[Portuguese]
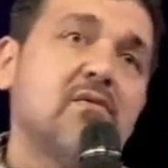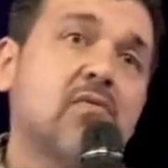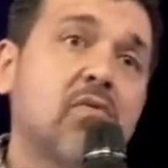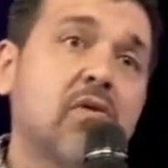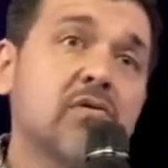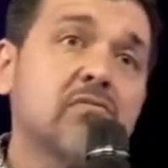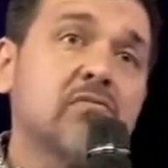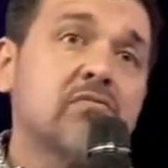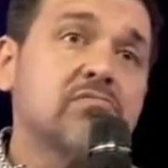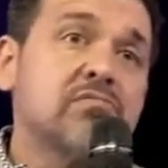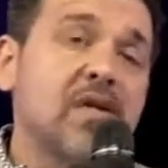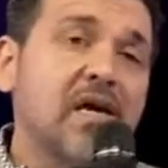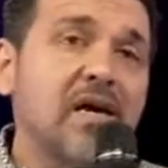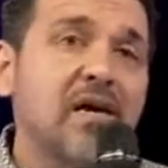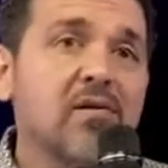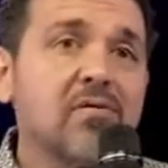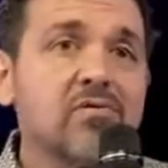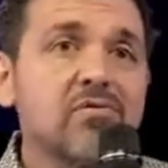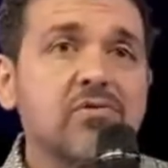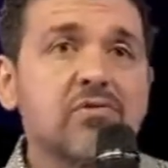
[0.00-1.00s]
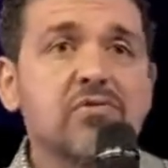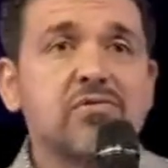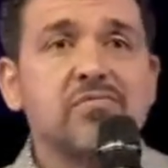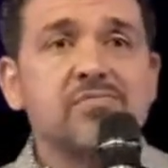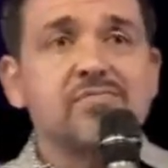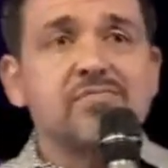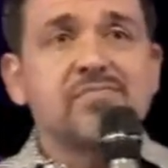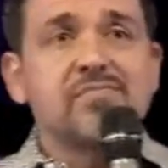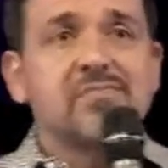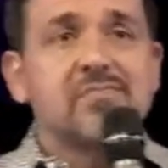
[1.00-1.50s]
E quando
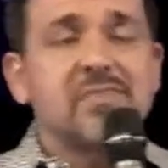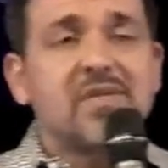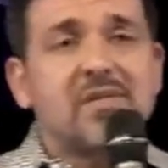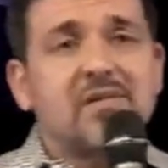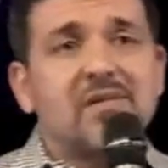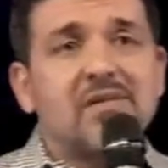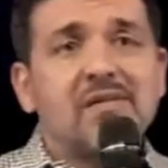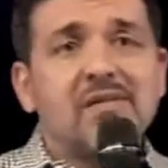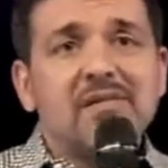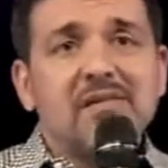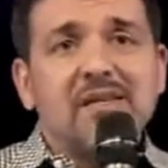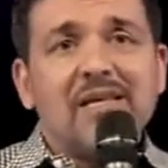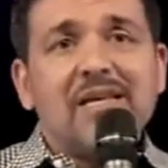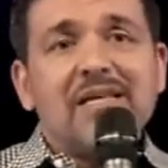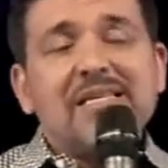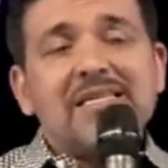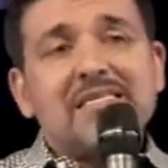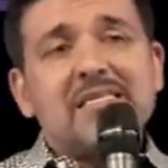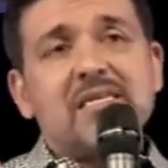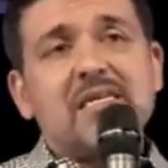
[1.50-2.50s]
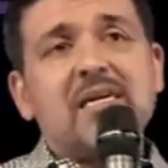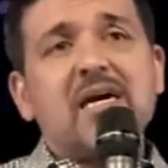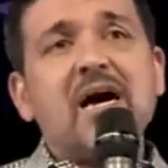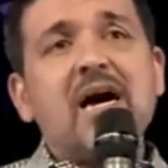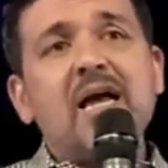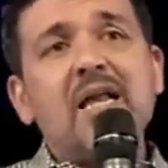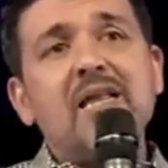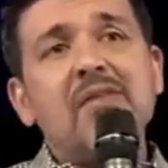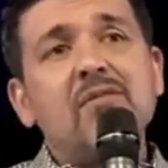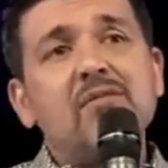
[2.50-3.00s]
Deus ele se
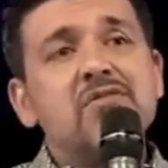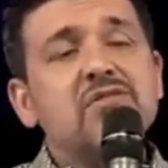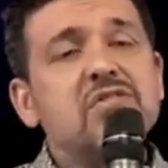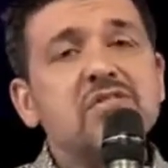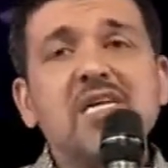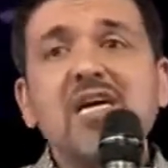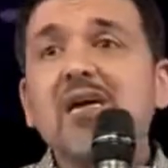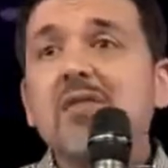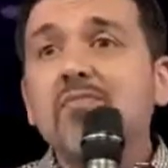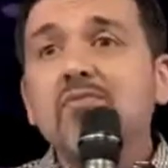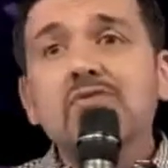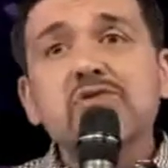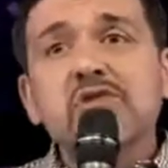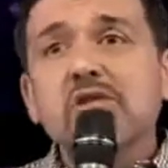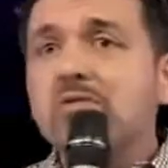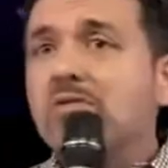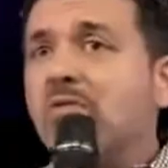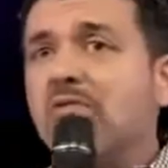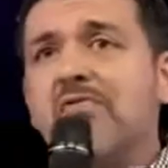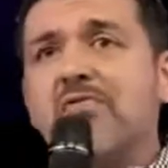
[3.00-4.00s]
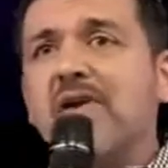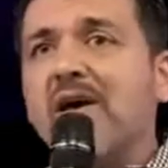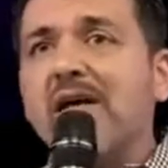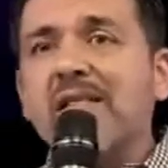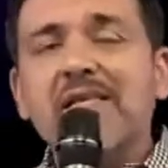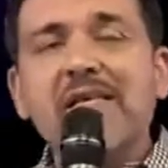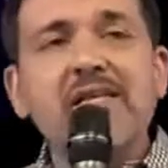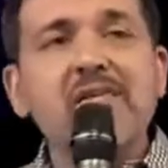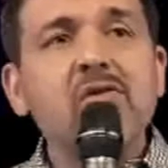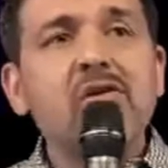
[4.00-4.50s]
cala, nós temos que
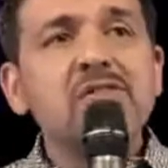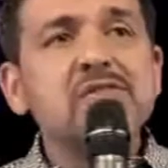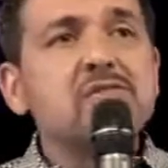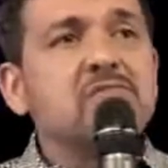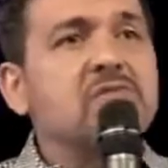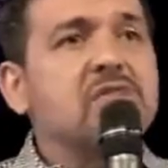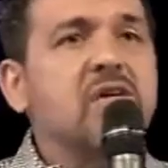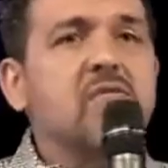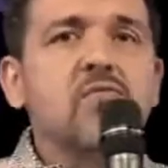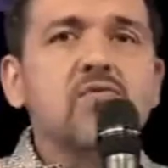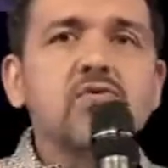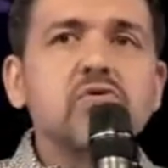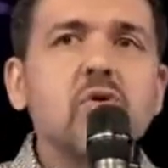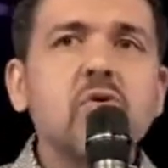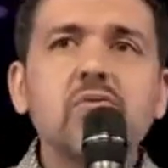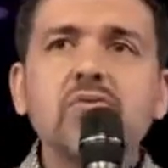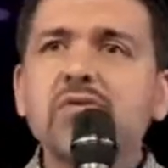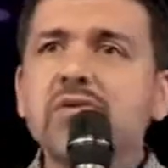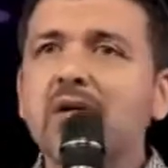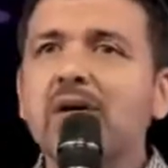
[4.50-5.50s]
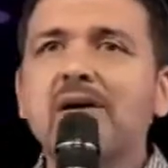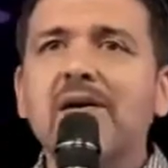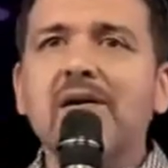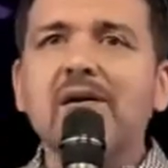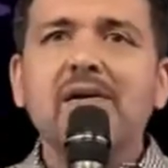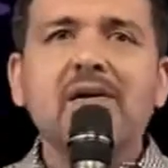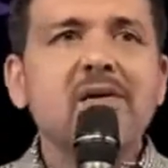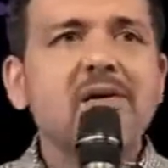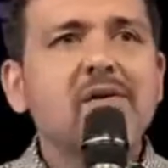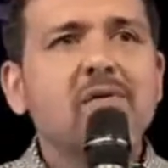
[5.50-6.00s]
confiar nele, nós não temos outra,
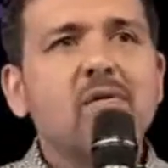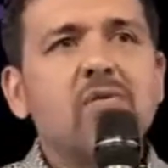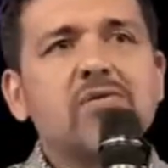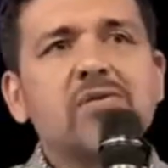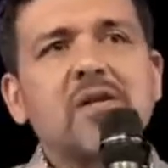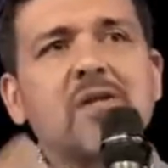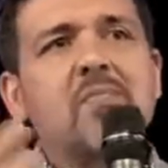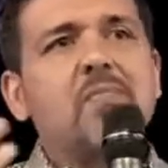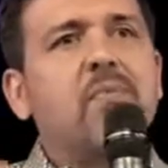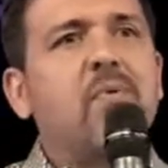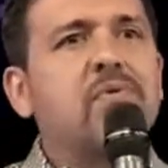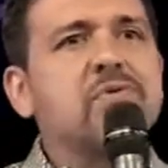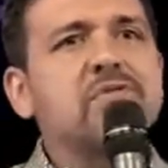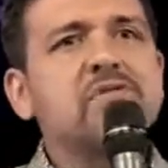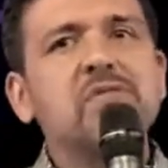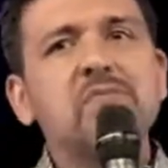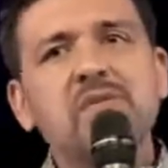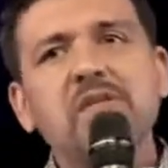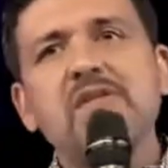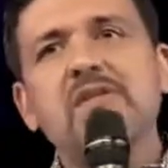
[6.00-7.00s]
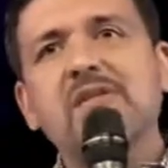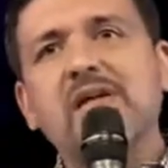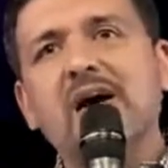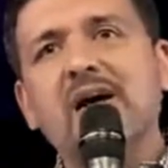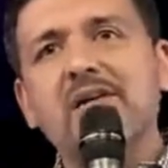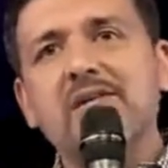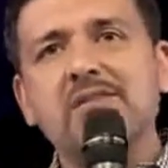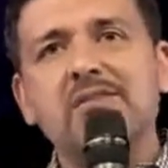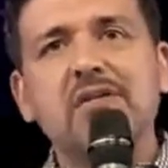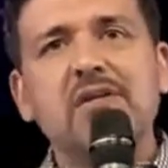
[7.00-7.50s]
outra
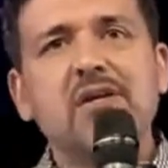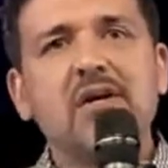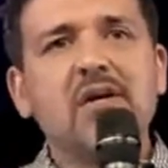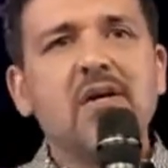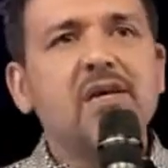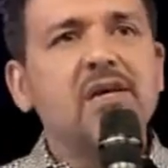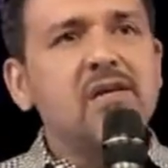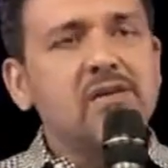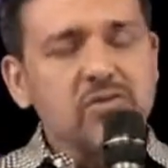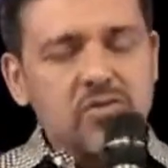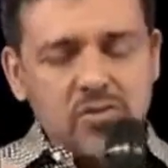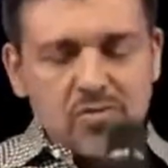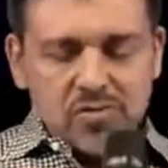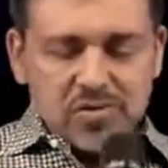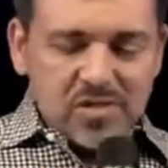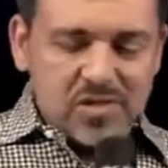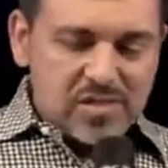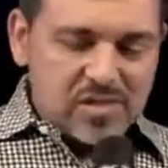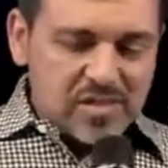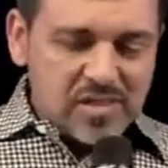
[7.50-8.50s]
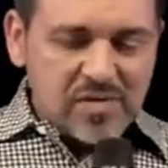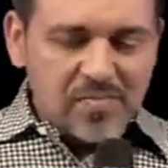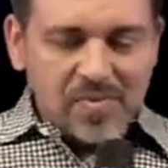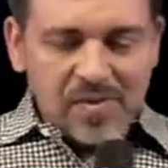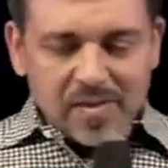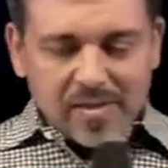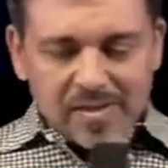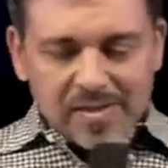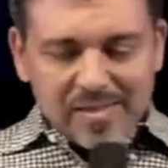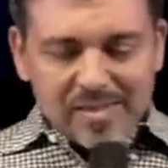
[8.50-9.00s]
possibilidade. Isso nos
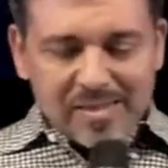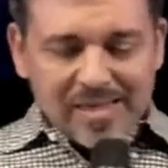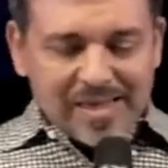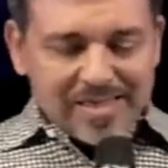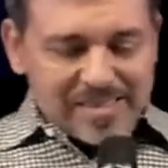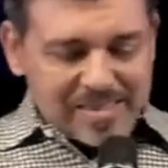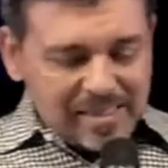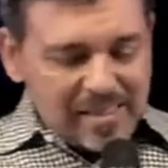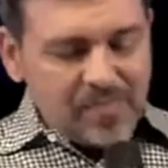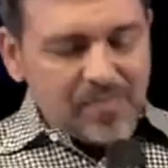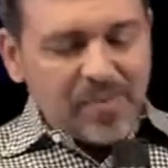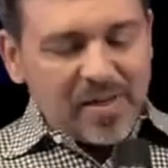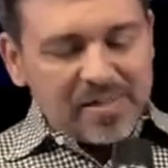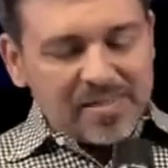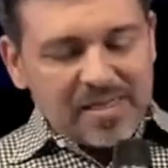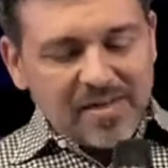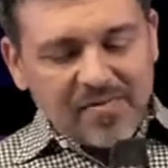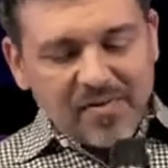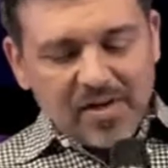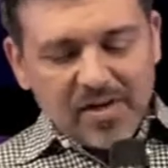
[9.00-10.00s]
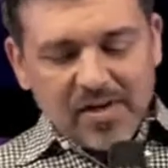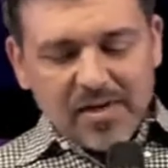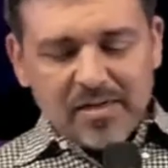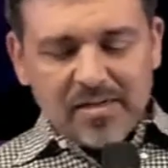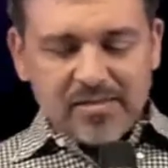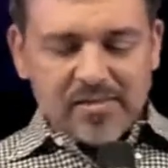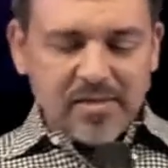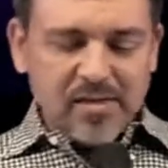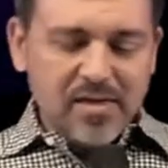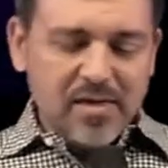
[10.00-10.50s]
ensina, sim,
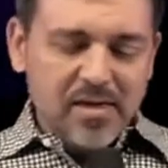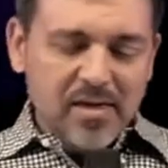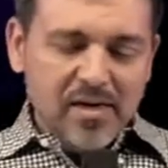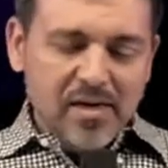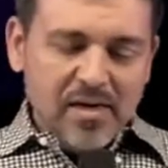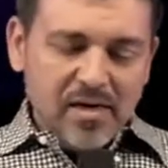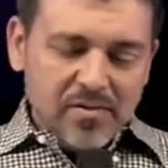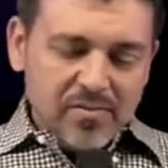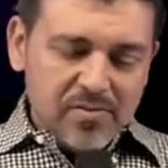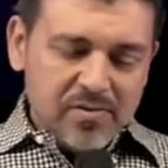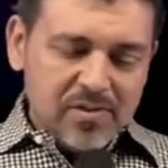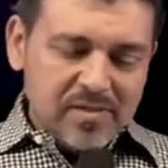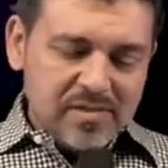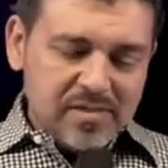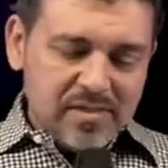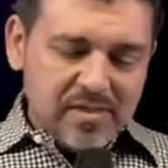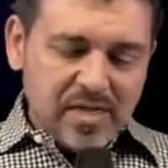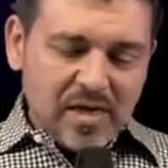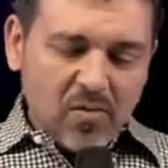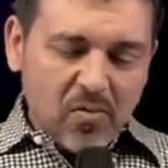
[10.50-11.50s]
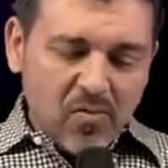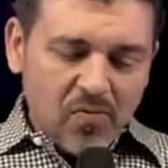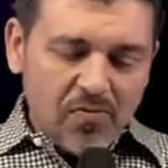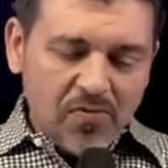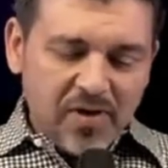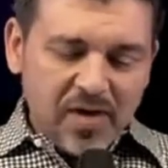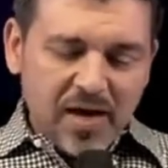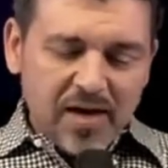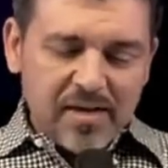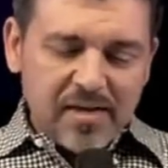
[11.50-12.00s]
perseverança, nos ensina a
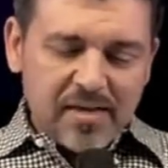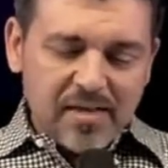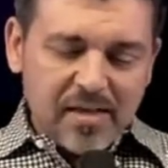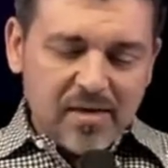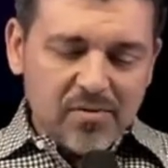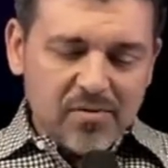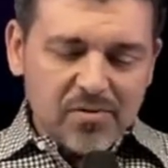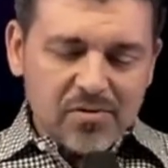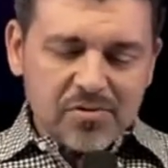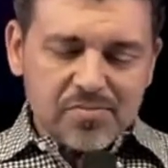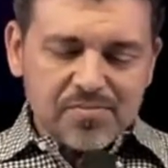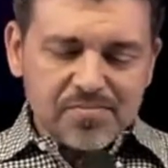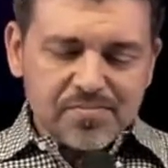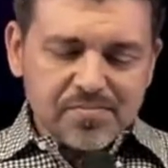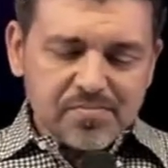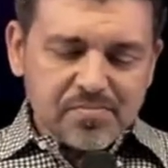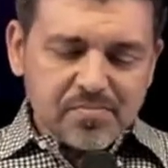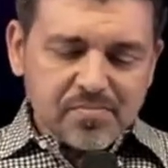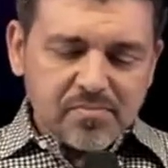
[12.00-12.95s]
confiar em Deus.